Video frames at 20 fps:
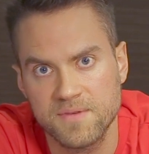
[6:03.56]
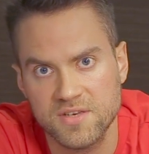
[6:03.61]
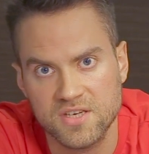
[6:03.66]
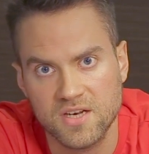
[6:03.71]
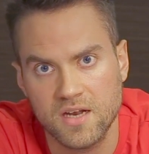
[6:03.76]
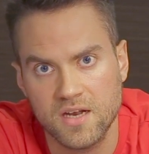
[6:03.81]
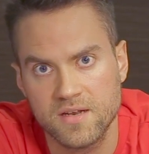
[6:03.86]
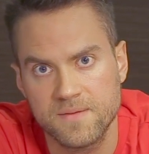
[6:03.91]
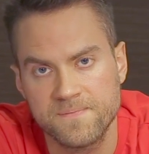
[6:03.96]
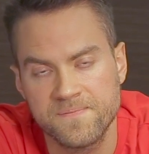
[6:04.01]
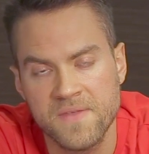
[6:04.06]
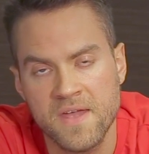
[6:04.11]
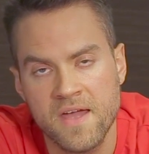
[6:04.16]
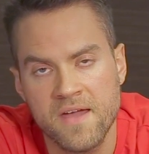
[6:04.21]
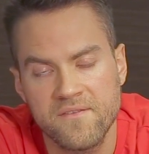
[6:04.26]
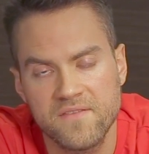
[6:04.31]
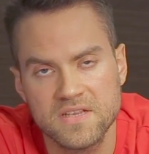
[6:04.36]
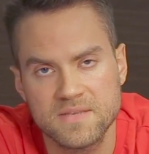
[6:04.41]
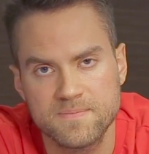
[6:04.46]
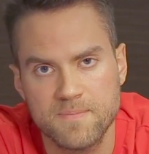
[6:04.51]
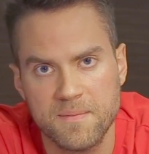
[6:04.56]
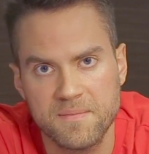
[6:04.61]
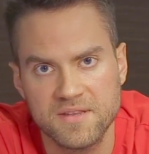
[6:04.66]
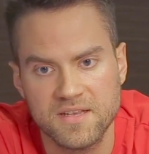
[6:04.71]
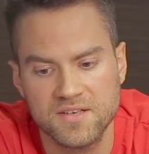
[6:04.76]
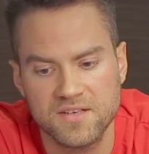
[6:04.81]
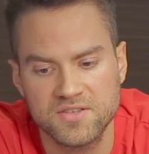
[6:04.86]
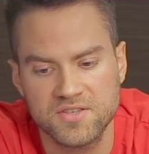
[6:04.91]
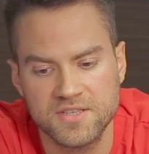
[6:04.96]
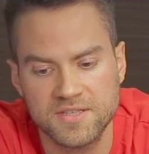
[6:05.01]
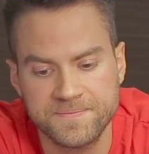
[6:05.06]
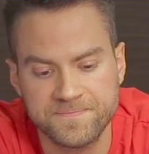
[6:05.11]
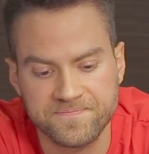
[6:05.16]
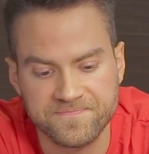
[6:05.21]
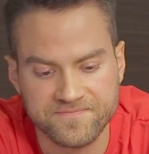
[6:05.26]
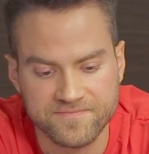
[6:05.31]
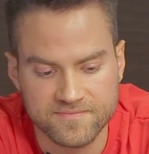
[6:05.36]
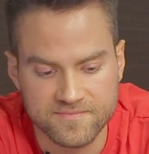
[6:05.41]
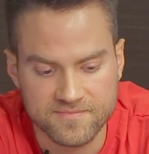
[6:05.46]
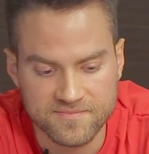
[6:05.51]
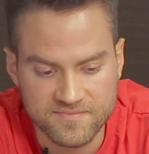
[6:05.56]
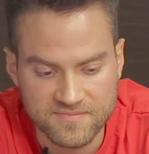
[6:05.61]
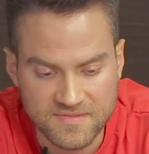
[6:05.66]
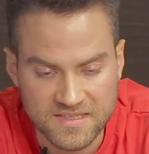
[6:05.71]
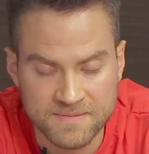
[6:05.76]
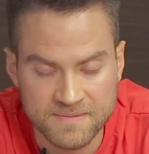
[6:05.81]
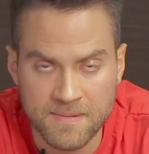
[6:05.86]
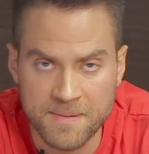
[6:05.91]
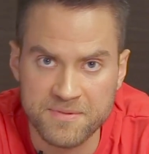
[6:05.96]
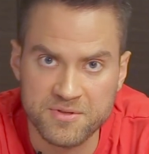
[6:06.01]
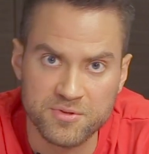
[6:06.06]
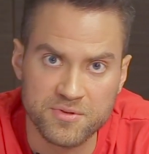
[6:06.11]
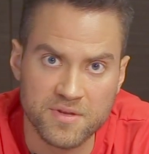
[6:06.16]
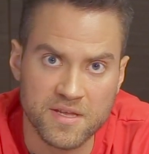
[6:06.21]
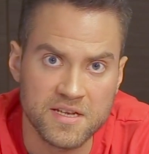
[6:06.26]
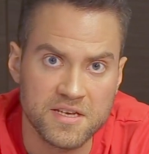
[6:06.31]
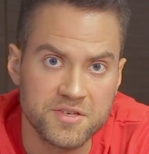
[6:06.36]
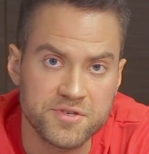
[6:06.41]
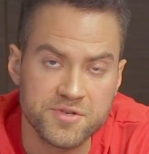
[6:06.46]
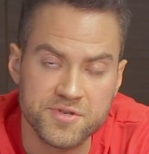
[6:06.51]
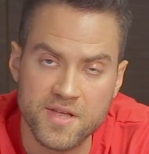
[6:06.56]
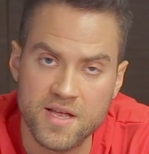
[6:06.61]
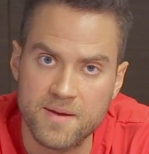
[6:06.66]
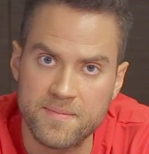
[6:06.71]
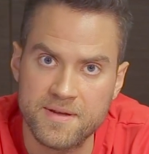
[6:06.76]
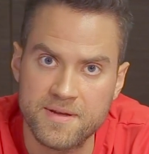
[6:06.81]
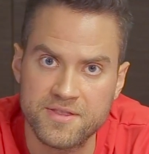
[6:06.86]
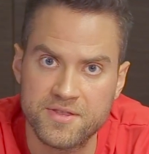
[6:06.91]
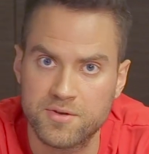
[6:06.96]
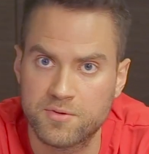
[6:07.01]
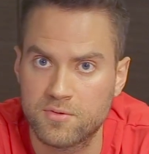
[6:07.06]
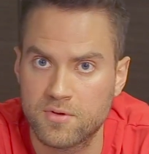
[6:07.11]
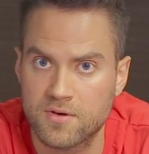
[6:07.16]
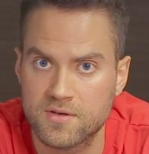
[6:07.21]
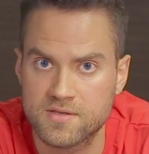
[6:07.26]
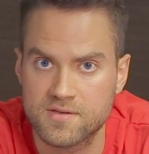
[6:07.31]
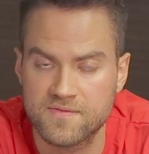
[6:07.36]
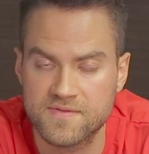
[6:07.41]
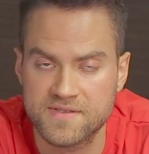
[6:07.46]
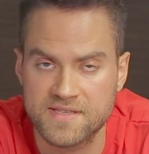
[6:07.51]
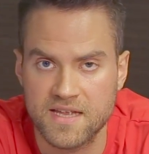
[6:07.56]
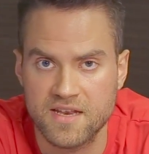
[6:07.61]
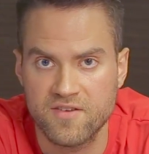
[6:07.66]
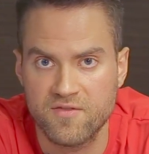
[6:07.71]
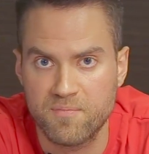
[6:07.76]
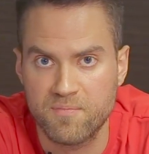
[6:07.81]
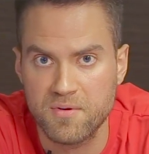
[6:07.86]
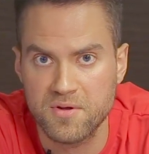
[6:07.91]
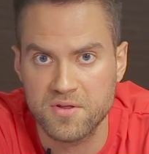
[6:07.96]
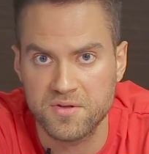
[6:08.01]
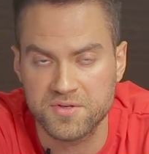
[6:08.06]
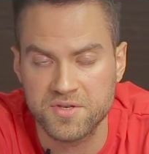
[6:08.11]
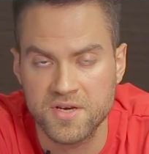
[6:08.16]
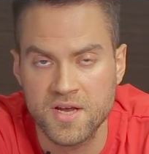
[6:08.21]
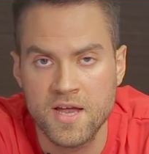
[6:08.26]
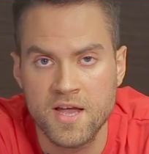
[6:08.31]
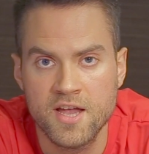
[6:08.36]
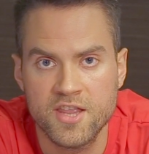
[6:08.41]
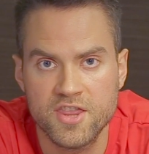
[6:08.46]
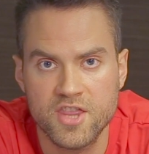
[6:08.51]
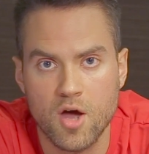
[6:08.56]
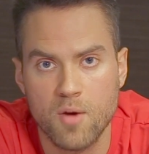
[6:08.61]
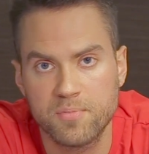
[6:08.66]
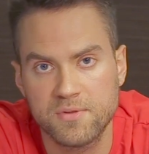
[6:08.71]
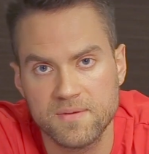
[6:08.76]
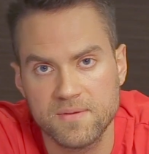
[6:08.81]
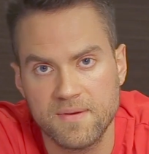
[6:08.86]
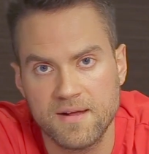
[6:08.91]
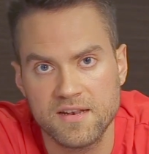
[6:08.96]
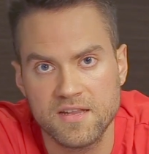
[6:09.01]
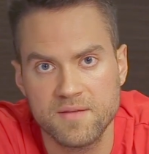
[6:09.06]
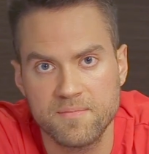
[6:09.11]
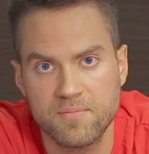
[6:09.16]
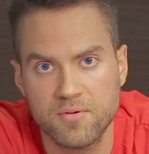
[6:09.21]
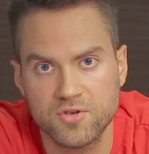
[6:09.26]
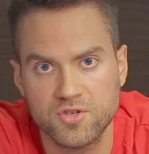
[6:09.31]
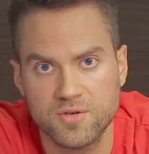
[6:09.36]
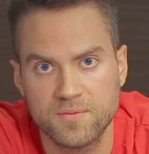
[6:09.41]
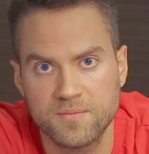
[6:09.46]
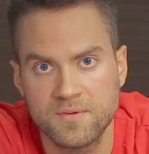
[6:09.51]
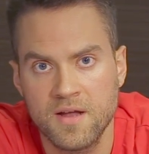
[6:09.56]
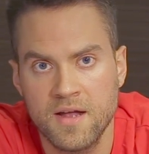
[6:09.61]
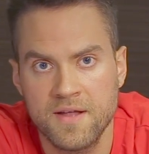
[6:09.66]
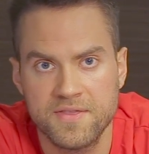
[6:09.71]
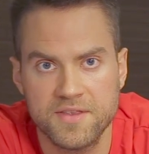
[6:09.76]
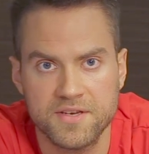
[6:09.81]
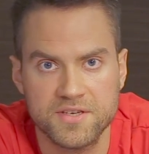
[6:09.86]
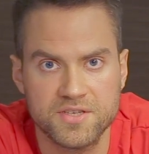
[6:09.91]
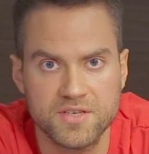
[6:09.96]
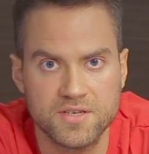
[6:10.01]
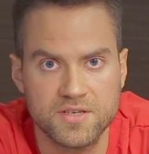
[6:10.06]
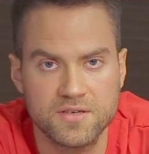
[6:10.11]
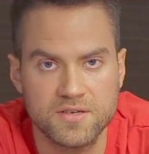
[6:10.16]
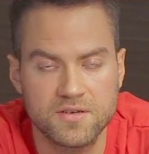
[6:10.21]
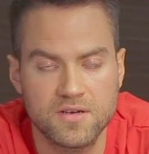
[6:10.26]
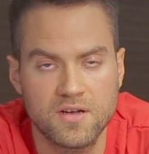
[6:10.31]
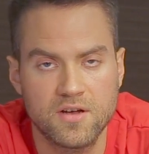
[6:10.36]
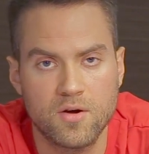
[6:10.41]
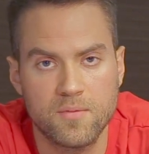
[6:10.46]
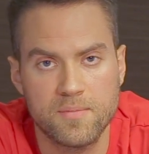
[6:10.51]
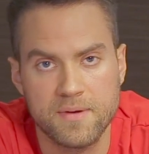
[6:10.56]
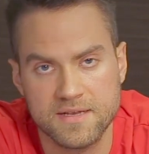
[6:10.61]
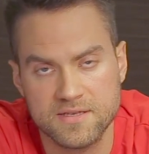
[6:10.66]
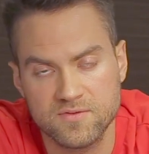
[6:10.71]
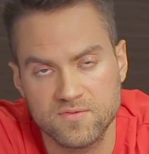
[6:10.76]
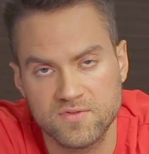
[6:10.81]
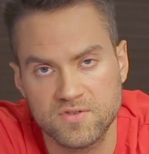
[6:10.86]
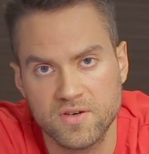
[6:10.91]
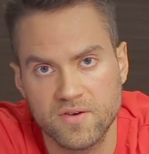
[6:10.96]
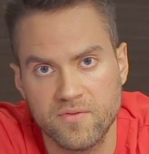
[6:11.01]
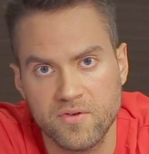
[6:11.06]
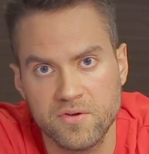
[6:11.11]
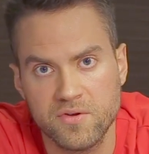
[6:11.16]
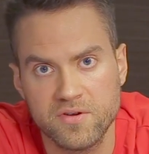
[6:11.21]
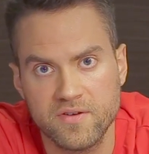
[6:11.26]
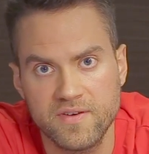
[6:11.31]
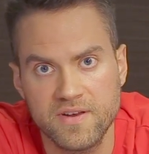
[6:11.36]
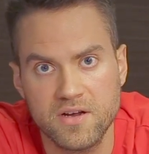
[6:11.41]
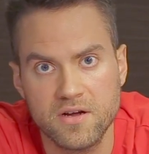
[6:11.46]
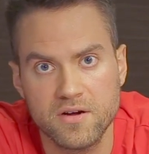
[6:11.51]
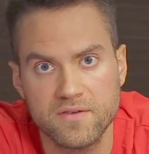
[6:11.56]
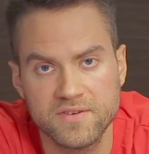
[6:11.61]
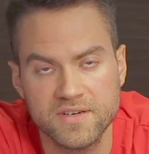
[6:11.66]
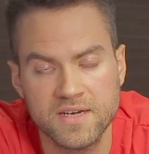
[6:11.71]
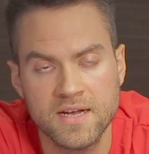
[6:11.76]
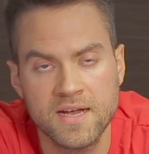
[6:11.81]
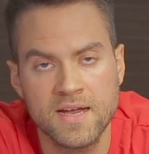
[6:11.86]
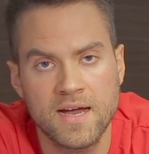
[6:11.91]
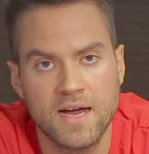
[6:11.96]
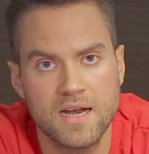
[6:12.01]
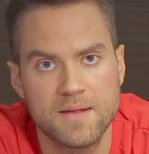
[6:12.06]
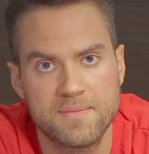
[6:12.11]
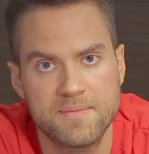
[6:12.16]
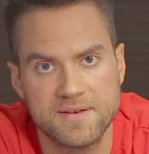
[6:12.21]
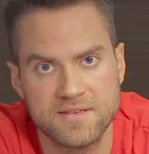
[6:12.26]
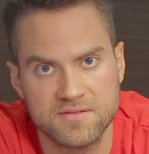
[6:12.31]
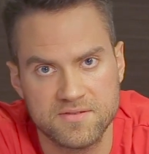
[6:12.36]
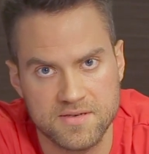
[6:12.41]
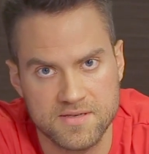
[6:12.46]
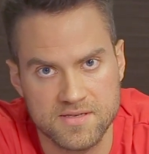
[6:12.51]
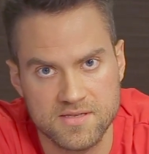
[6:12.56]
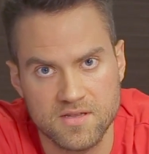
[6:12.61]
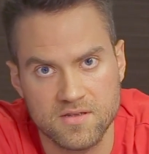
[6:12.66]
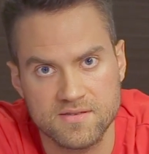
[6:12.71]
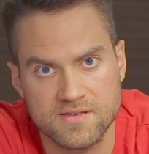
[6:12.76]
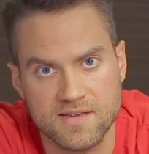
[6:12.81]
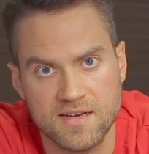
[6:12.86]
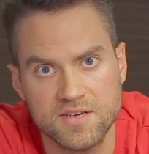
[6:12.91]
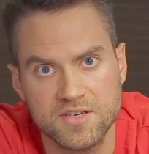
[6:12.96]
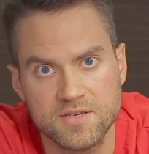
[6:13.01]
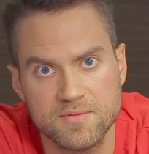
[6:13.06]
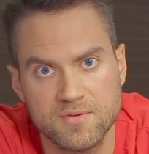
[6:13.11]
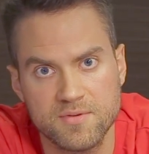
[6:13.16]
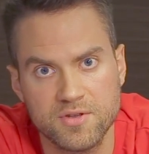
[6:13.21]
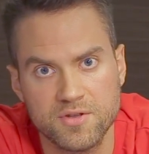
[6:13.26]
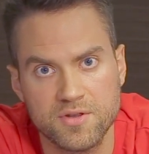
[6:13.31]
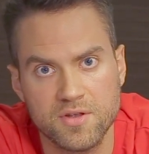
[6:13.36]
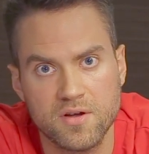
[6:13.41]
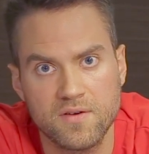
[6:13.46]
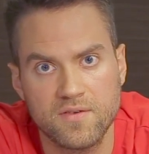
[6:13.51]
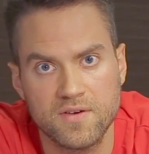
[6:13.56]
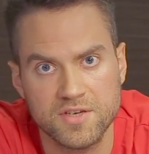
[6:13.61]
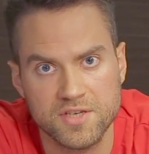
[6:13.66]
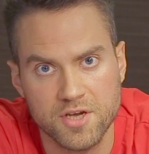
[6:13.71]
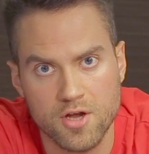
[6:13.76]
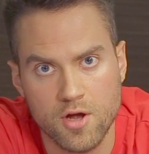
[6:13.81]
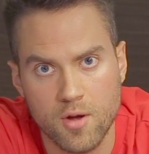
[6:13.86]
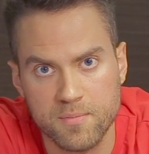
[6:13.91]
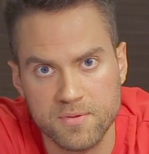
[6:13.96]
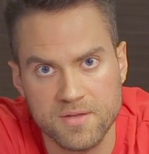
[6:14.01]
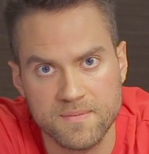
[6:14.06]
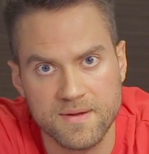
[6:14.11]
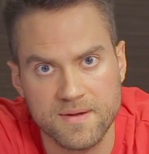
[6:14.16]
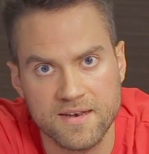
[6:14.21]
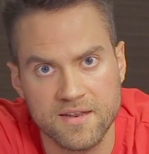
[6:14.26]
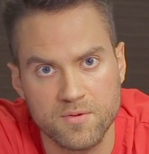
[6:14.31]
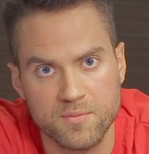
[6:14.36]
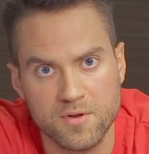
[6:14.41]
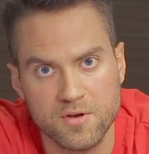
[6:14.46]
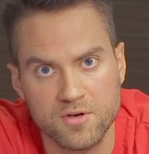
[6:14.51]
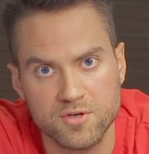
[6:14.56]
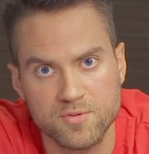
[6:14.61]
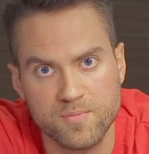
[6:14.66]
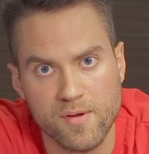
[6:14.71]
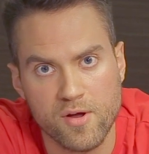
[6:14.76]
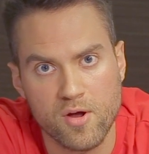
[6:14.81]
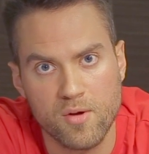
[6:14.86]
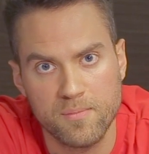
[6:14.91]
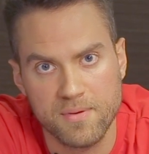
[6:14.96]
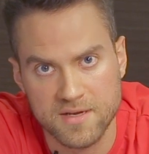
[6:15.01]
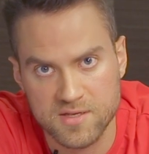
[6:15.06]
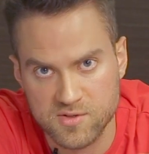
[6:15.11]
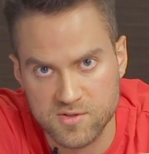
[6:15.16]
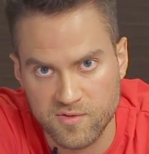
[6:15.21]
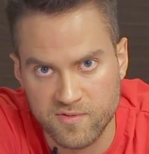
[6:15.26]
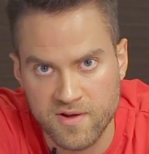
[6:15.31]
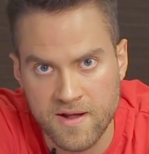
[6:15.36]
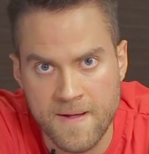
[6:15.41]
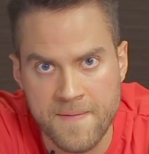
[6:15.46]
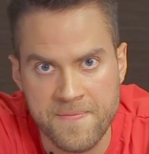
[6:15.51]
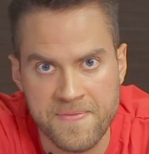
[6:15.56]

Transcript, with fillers: mieszanym. Więc pamiętajcie, Mamy tutaj liczne elementy, które są w stanie wpłynąć na optymalny poziom naszych e, obrazów czerwonokrwinkowych, ale bardzo często zaliczymy do tego właśnie optymalną ilość B kompleksów,